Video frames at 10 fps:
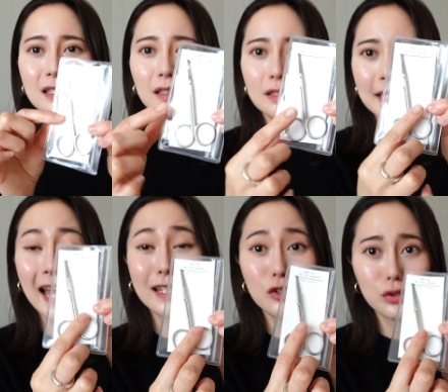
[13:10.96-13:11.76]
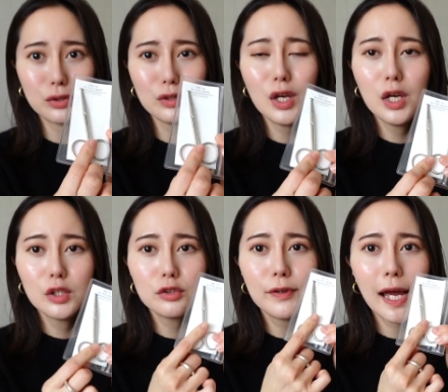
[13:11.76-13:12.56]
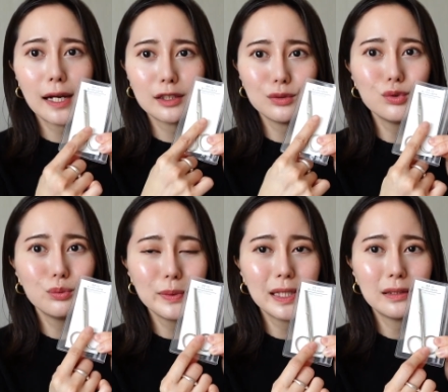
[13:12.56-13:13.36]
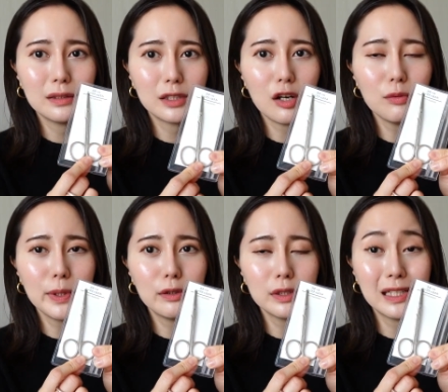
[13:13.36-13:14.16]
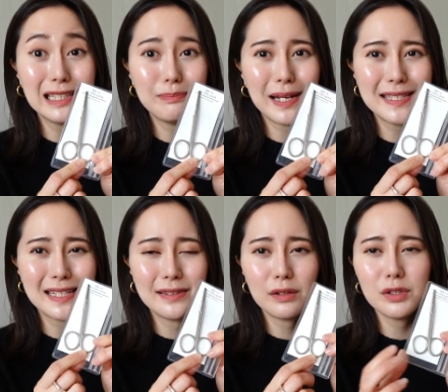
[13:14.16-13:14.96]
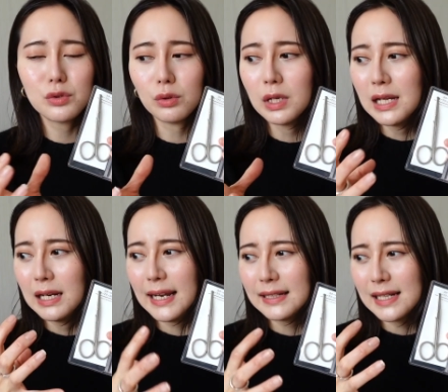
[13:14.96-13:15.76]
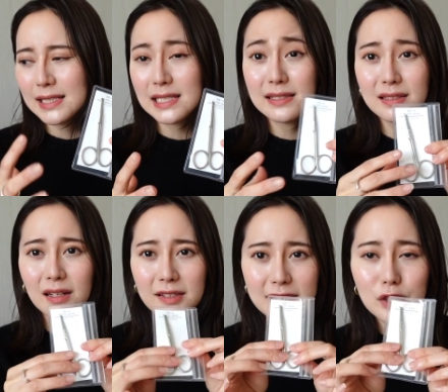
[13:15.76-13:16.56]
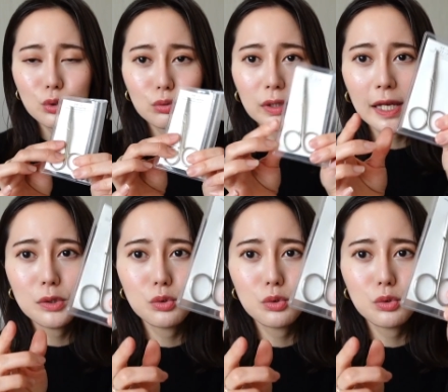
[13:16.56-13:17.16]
这个的材质是非常的雾面的，然后没有那个一般剪刀那种。 亮亮晶晶的，很金属的感